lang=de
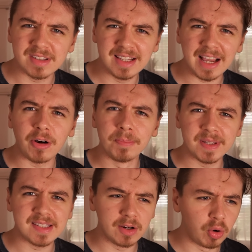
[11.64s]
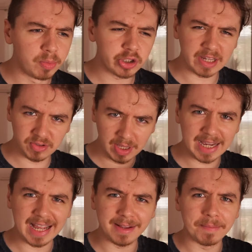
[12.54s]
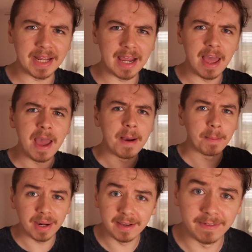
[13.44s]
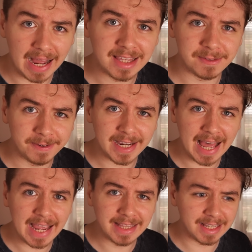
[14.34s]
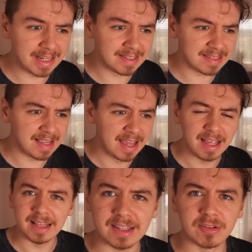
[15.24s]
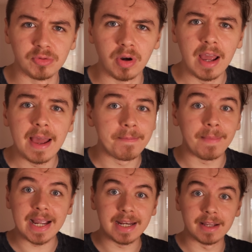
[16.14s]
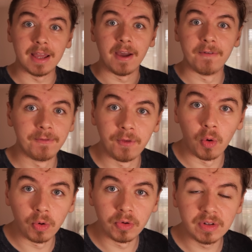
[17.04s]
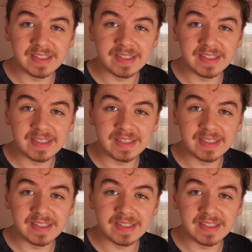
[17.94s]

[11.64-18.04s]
du es nicht auch ein bisschen komisch, dass du hier gerade in meine Privatsphäre eindringst? Dass du meine Wohnung